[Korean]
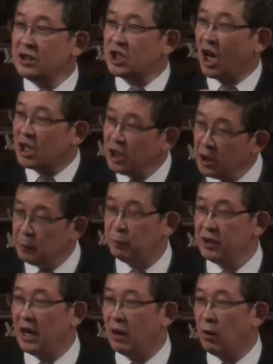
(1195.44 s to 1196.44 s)
이제는
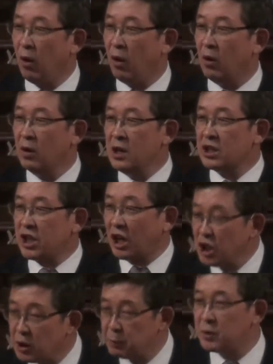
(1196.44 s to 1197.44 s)
자기를 부인하고
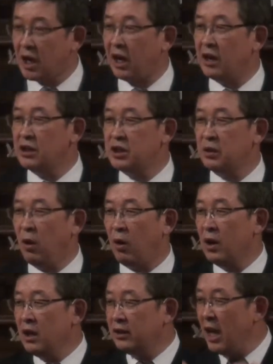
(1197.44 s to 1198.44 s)
자기 십자가를
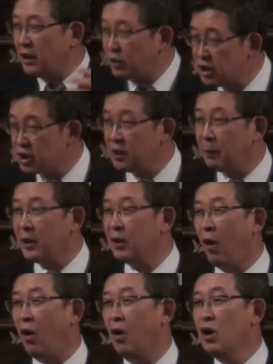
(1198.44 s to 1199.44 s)
지고 내 뜻을
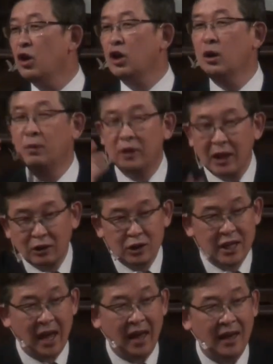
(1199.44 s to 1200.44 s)
버리고
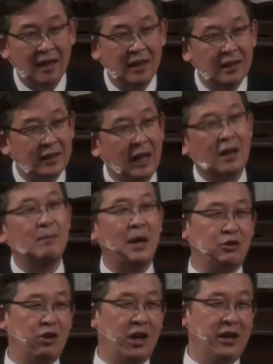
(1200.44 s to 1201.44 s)
그분의 뜻에
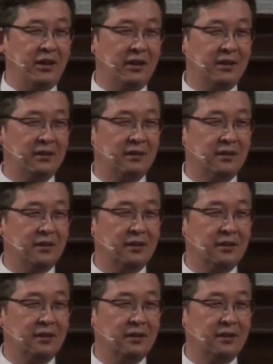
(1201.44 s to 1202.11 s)
나를 맞춰가는